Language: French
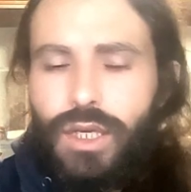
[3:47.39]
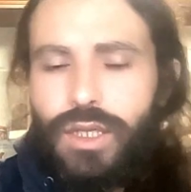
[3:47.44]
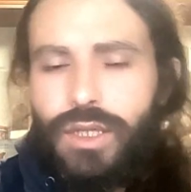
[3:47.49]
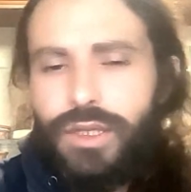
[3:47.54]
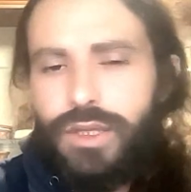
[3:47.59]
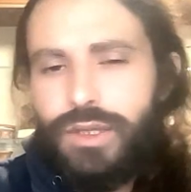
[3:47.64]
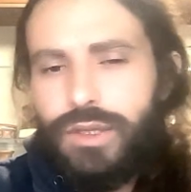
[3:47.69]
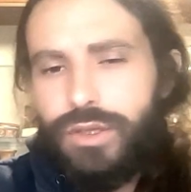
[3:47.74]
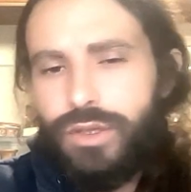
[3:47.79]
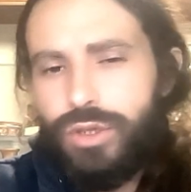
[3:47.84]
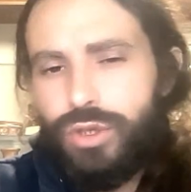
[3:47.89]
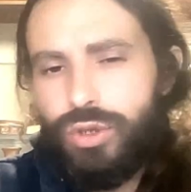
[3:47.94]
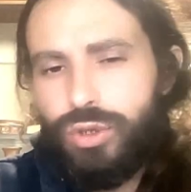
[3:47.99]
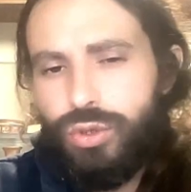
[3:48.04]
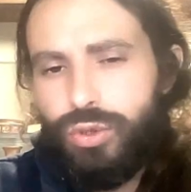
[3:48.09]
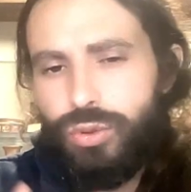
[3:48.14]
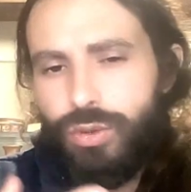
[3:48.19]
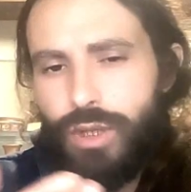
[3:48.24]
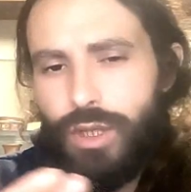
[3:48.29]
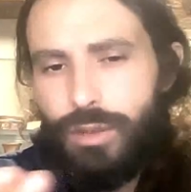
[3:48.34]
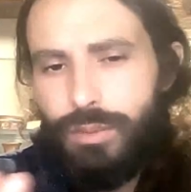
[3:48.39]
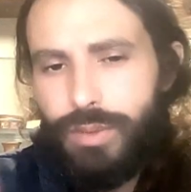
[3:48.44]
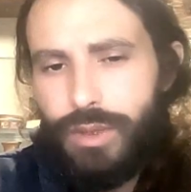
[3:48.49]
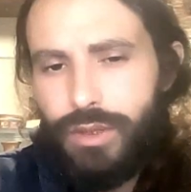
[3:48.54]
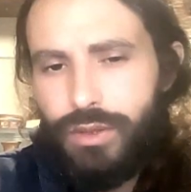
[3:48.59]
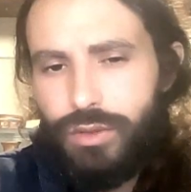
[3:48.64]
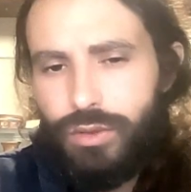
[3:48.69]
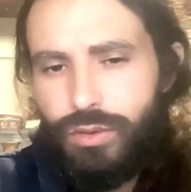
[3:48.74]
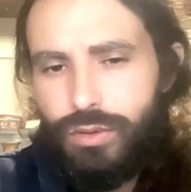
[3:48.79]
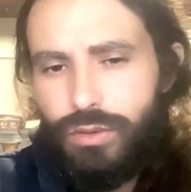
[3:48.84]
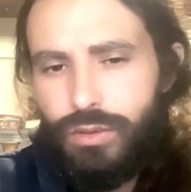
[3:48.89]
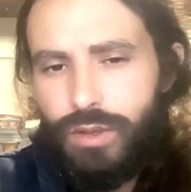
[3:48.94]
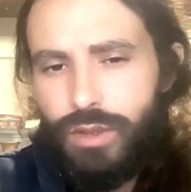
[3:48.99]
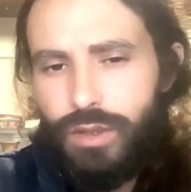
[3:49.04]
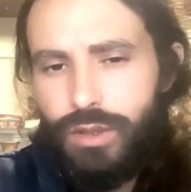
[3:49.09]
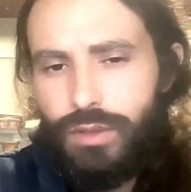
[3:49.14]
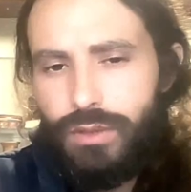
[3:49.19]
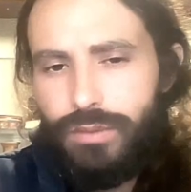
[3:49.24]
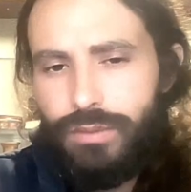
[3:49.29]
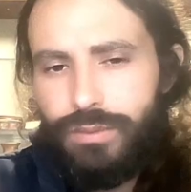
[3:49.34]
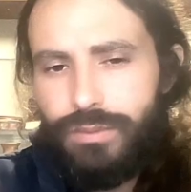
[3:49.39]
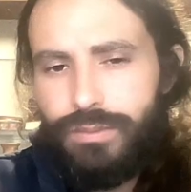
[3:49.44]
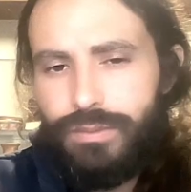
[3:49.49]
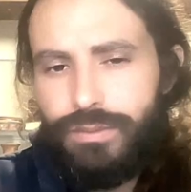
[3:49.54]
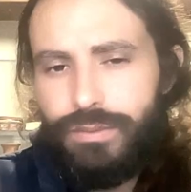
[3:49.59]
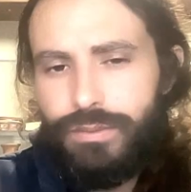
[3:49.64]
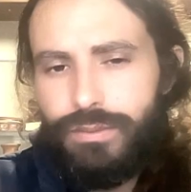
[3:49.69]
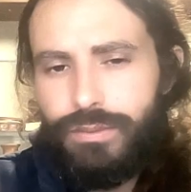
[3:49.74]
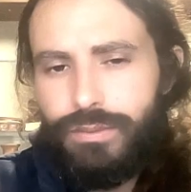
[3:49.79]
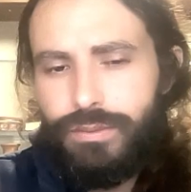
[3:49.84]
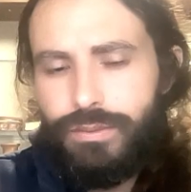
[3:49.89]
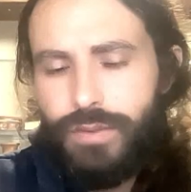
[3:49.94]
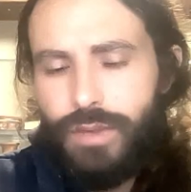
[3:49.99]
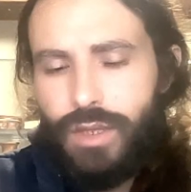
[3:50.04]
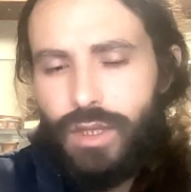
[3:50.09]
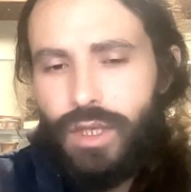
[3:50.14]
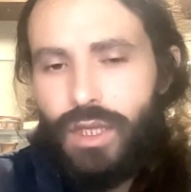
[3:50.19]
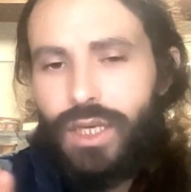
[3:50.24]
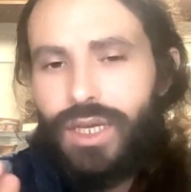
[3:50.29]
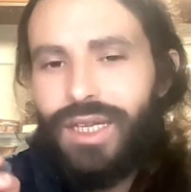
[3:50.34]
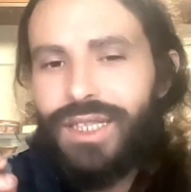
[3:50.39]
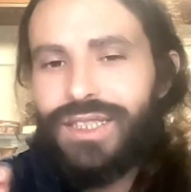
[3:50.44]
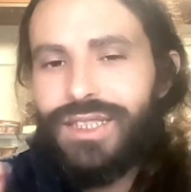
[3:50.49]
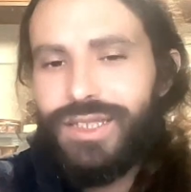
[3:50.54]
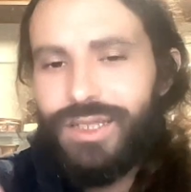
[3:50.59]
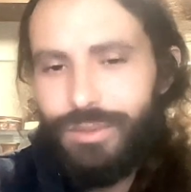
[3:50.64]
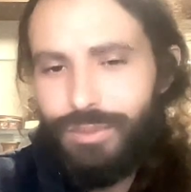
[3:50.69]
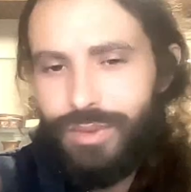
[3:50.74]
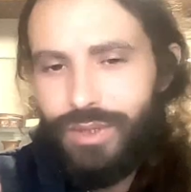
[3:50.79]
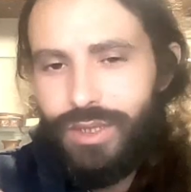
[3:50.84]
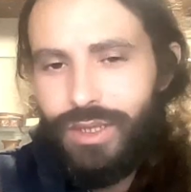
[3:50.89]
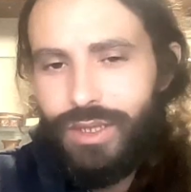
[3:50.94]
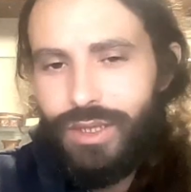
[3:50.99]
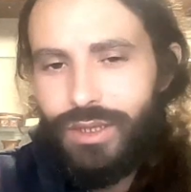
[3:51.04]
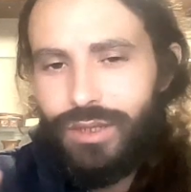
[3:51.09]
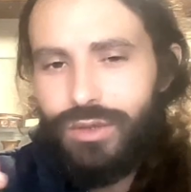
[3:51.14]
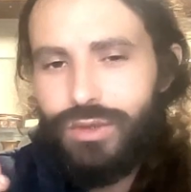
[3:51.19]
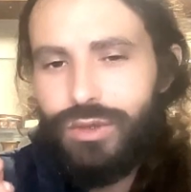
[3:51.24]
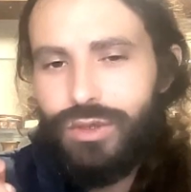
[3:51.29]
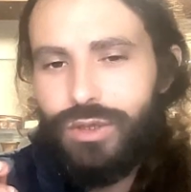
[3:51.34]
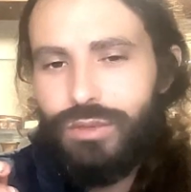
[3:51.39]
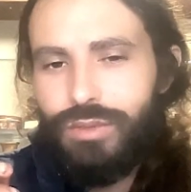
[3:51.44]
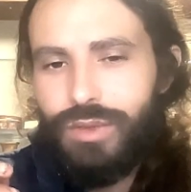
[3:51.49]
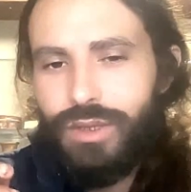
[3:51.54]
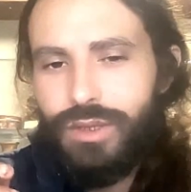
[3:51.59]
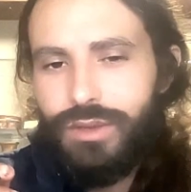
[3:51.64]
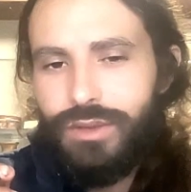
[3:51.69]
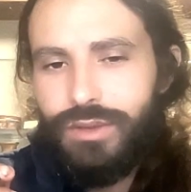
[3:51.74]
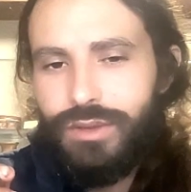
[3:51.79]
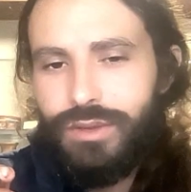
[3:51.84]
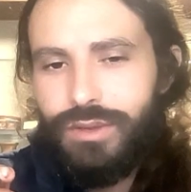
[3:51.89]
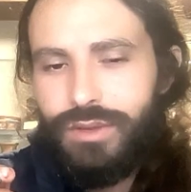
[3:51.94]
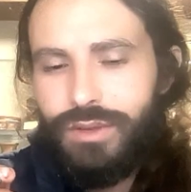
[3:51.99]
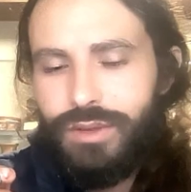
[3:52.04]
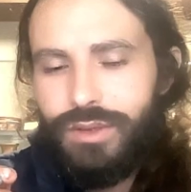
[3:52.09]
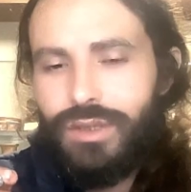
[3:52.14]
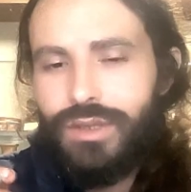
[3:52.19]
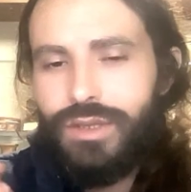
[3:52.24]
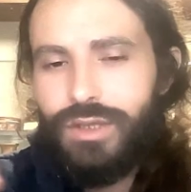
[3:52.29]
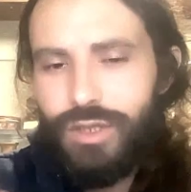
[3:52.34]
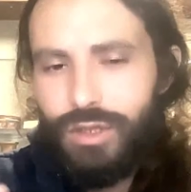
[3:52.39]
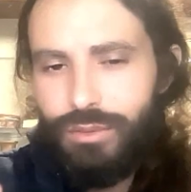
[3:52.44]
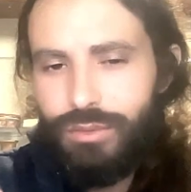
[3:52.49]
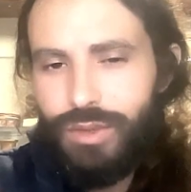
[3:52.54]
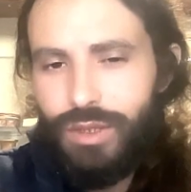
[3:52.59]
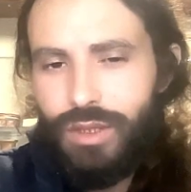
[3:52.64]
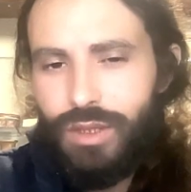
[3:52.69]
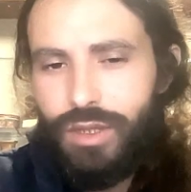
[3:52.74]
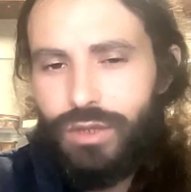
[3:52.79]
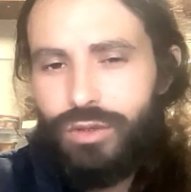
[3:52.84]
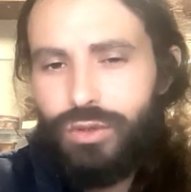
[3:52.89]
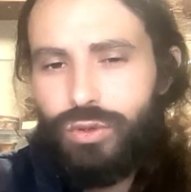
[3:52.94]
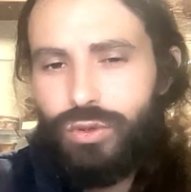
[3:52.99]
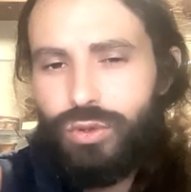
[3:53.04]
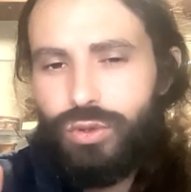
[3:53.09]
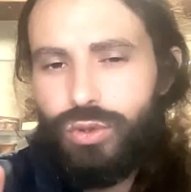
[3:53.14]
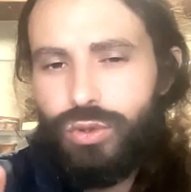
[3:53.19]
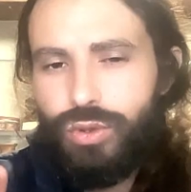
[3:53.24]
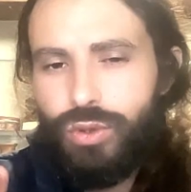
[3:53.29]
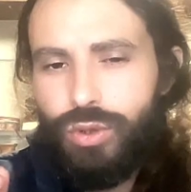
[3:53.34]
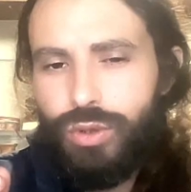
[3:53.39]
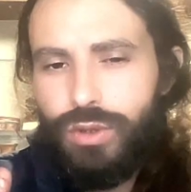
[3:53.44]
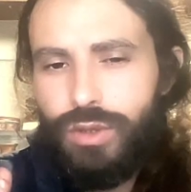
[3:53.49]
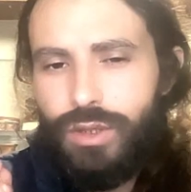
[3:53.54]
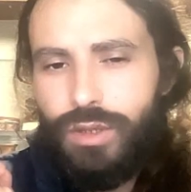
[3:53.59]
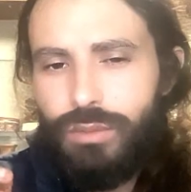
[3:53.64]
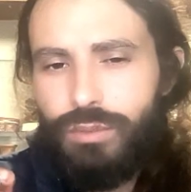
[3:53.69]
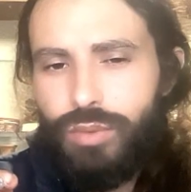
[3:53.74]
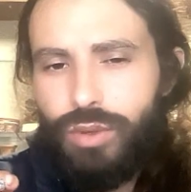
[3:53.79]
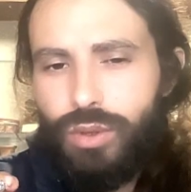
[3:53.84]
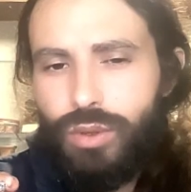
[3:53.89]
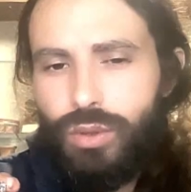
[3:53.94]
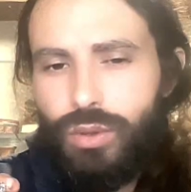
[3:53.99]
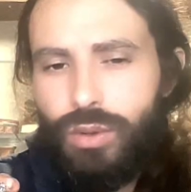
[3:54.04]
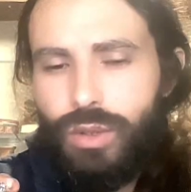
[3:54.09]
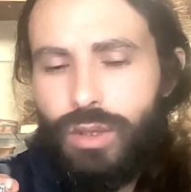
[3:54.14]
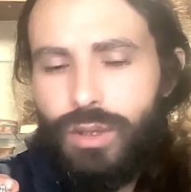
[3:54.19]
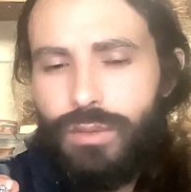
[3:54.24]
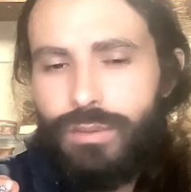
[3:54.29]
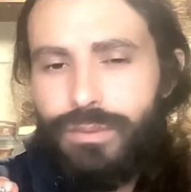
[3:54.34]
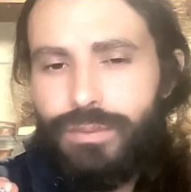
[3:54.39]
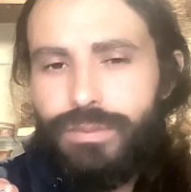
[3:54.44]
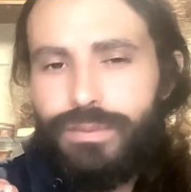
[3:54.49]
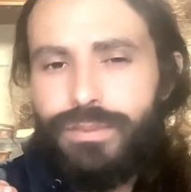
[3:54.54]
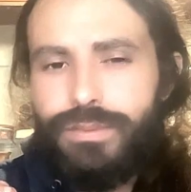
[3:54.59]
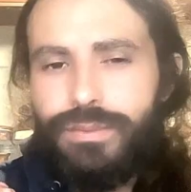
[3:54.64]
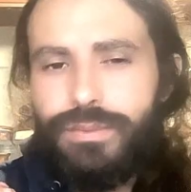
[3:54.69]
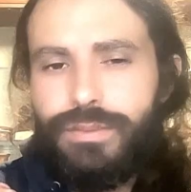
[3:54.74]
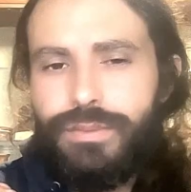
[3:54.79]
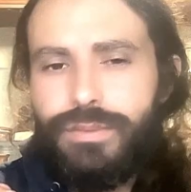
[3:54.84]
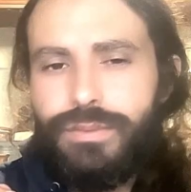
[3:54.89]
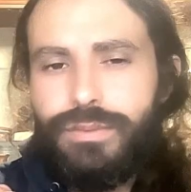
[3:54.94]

Et je suis la personne. Mhm. C'est bien, c'est bien. C'est bien là tu connais pourquoi. Hmm.